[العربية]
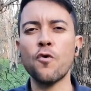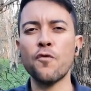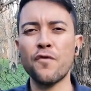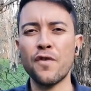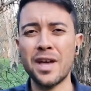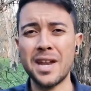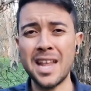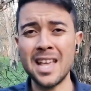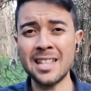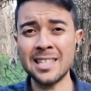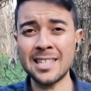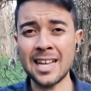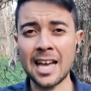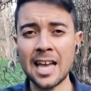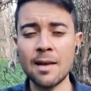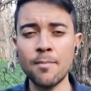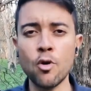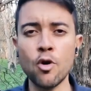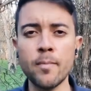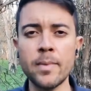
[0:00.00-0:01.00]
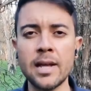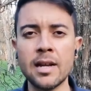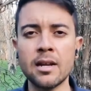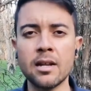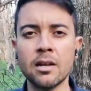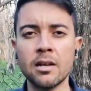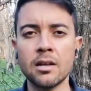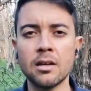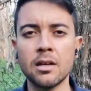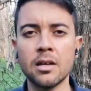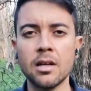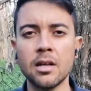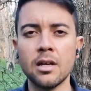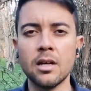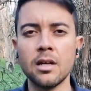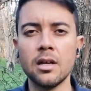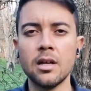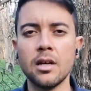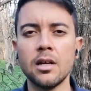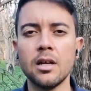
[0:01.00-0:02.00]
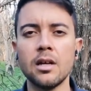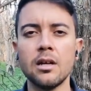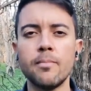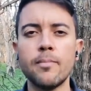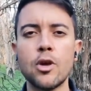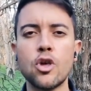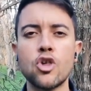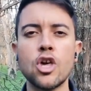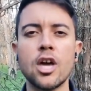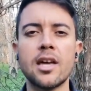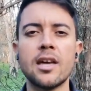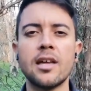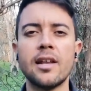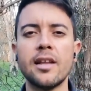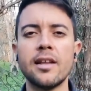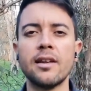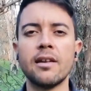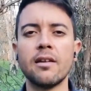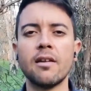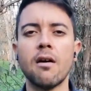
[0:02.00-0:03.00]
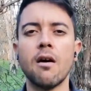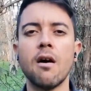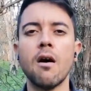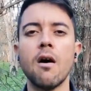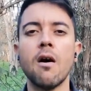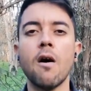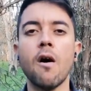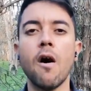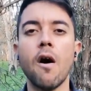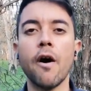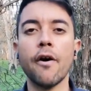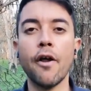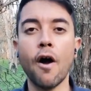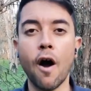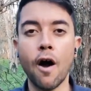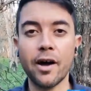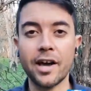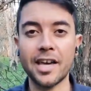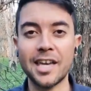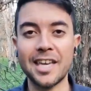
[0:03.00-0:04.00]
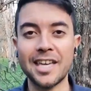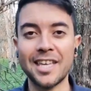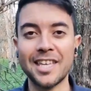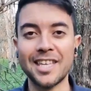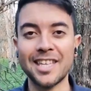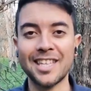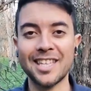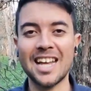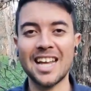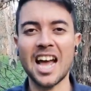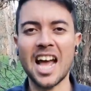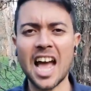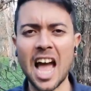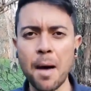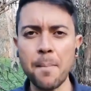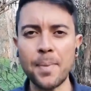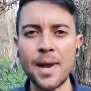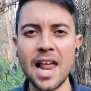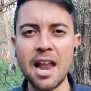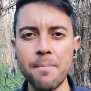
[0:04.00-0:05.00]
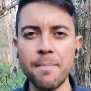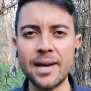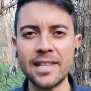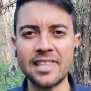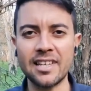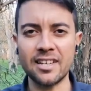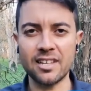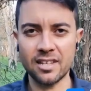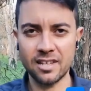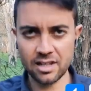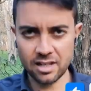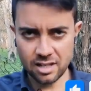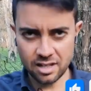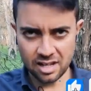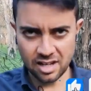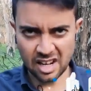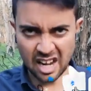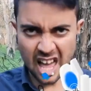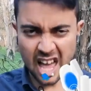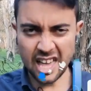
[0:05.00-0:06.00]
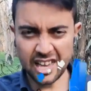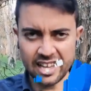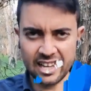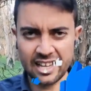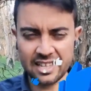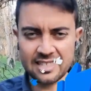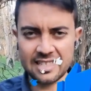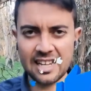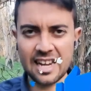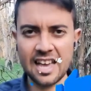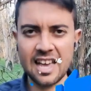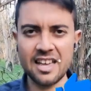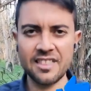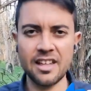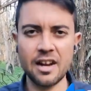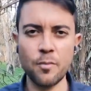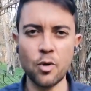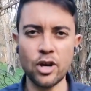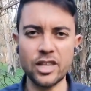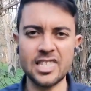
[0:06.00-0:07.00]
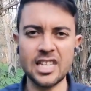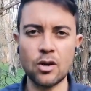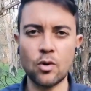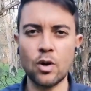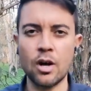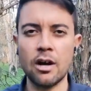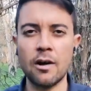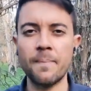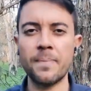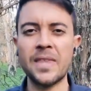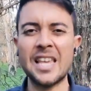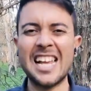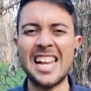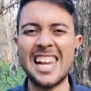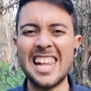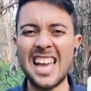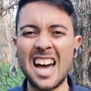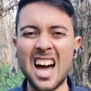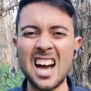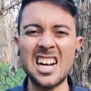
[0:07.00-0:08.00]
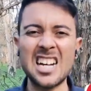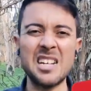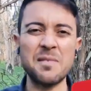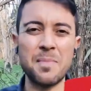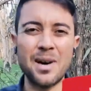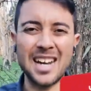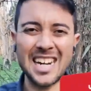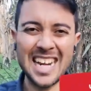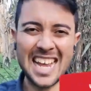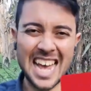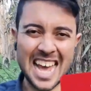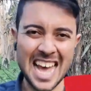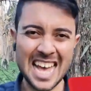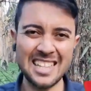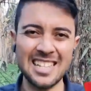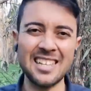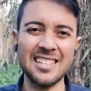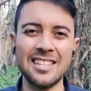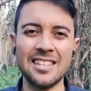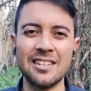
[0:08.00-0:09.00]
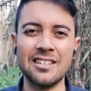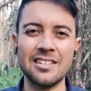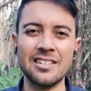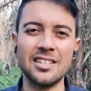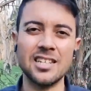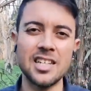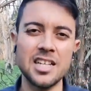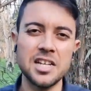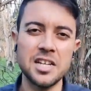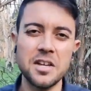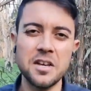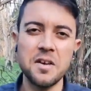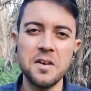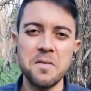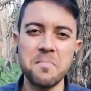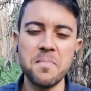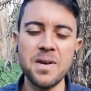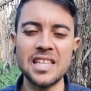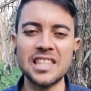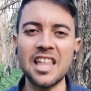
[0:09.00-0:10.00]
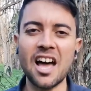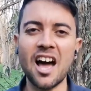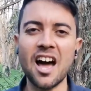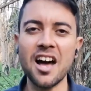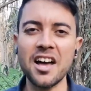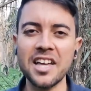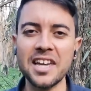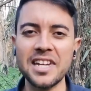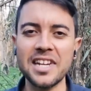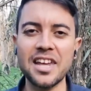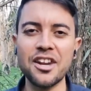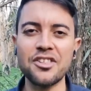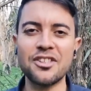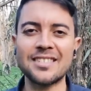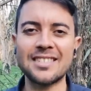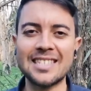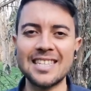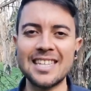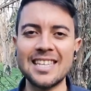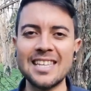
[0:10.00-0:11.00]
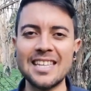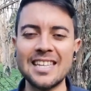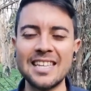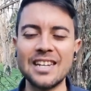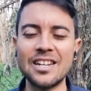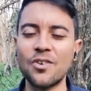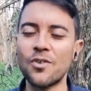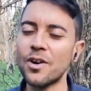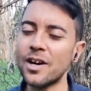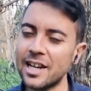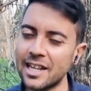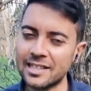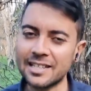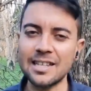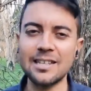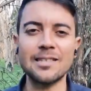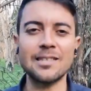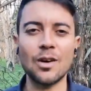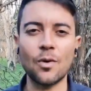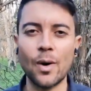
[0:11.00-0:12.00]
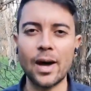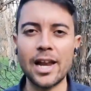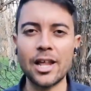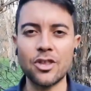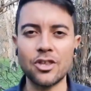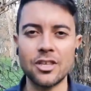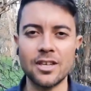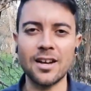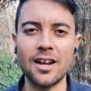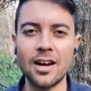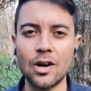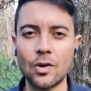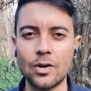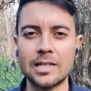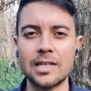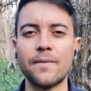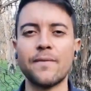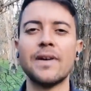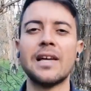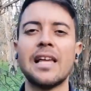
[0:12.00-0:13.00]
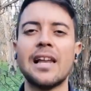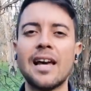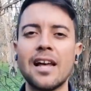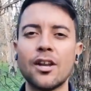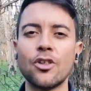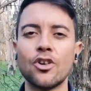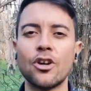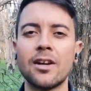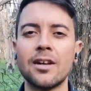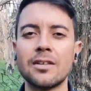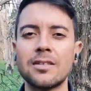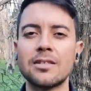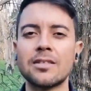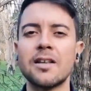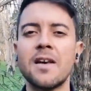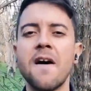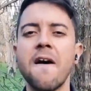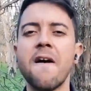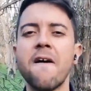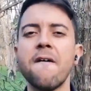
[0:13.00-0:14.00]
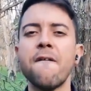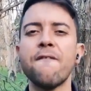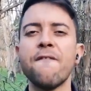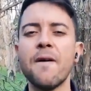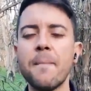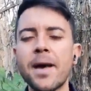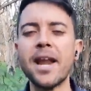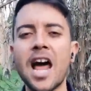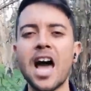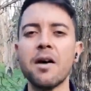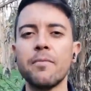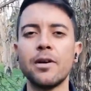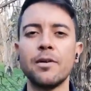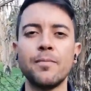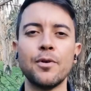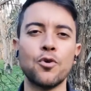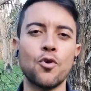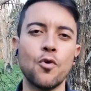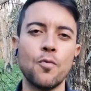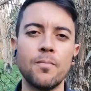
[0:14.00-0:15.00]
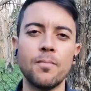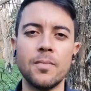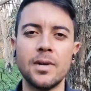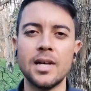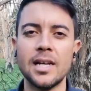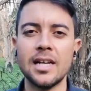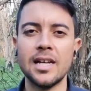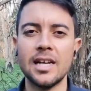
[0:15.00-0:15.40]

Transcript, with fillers: سوف ننتقم منه بشكل راقي قبل البدء لايك ليصل هذا المحتوى لأكبر عدد من ضحايا النرجسيين ولا تنسوا الاشتراك وتفعيل الجرس فمرحبا بكم